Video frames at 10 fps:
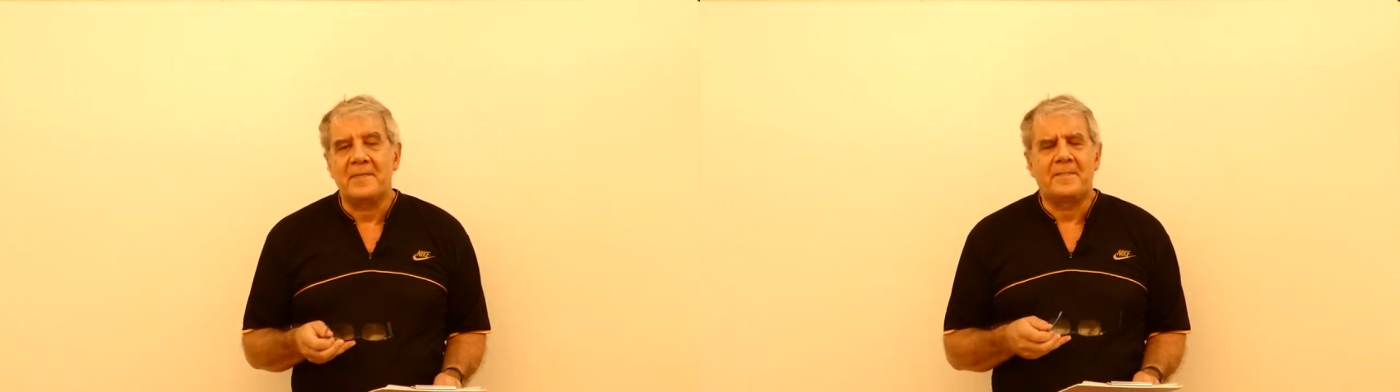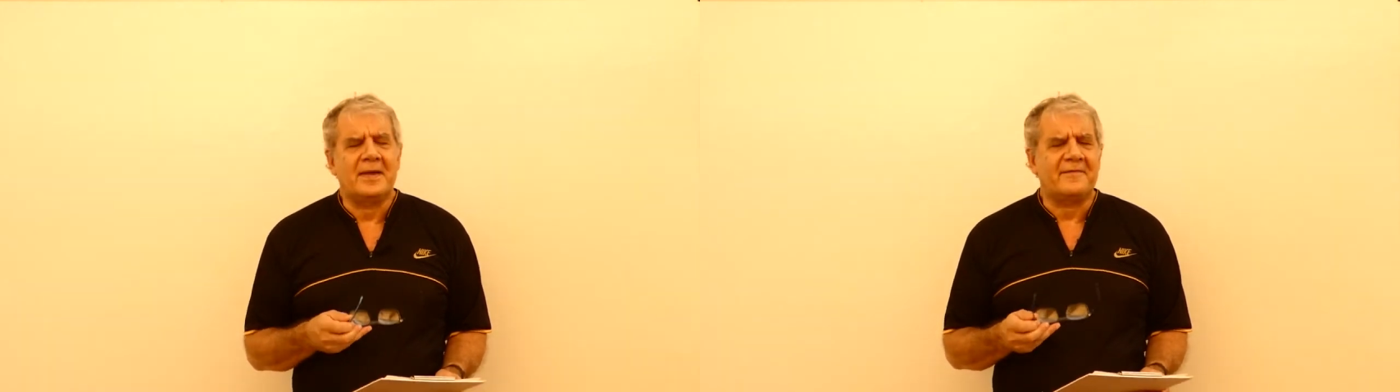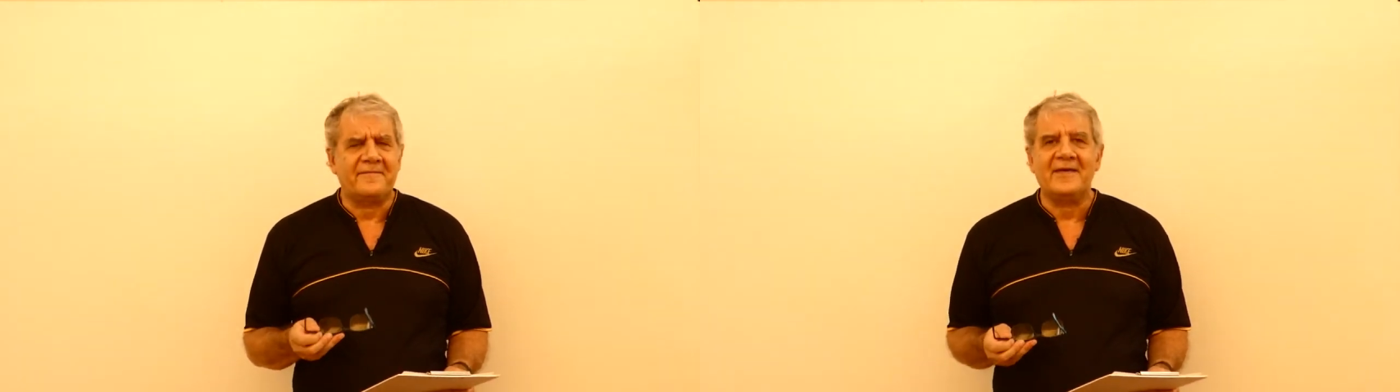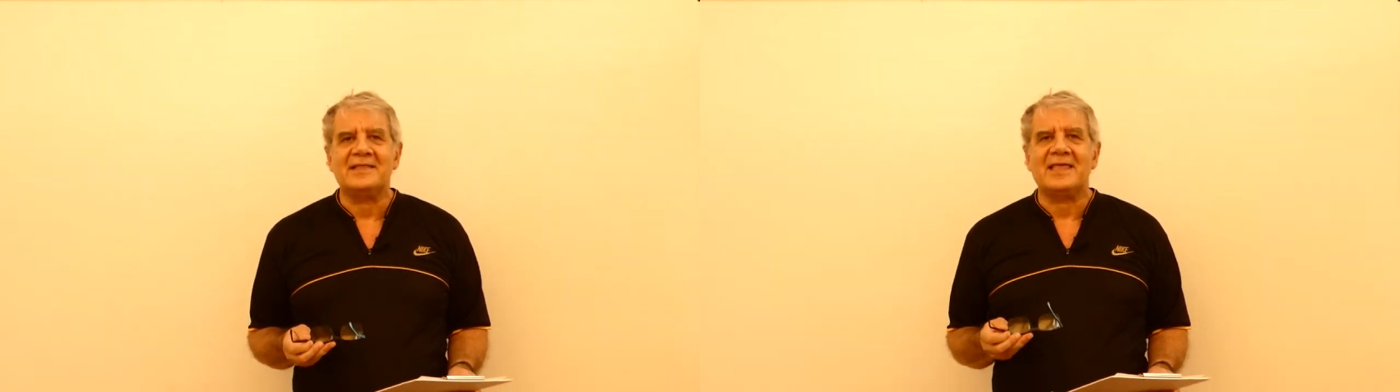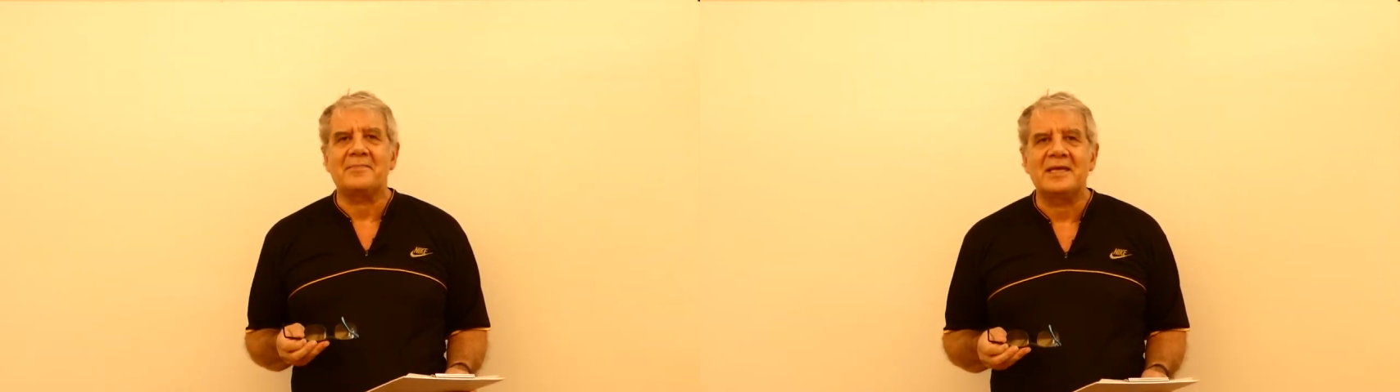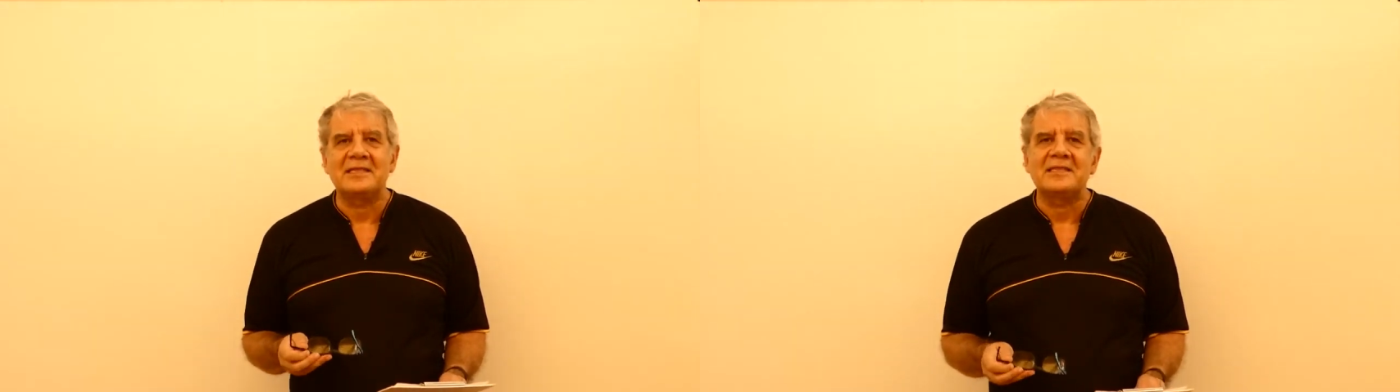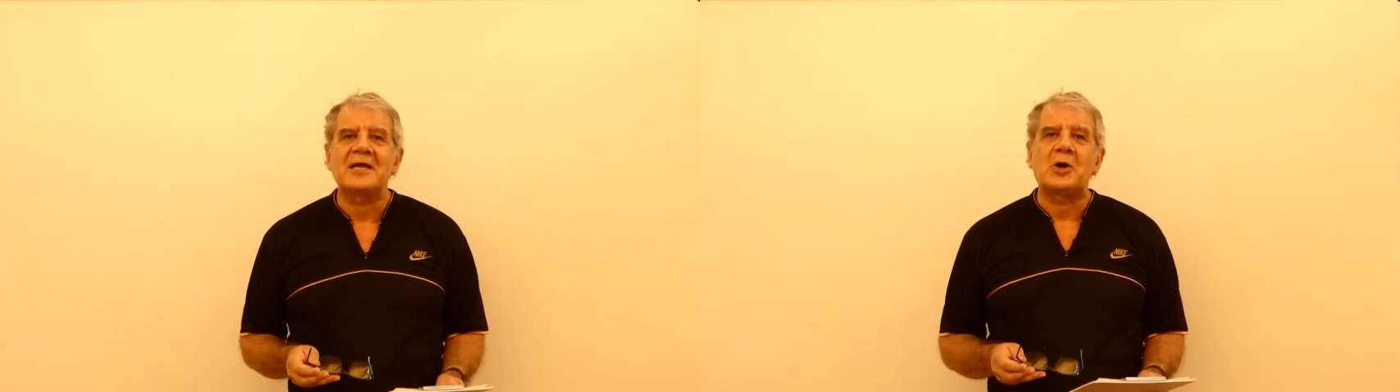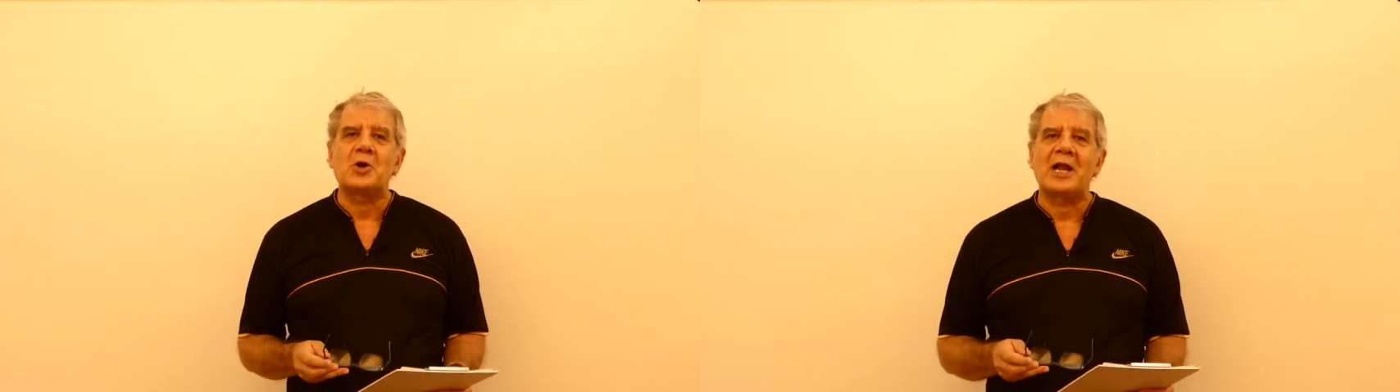perfectamente con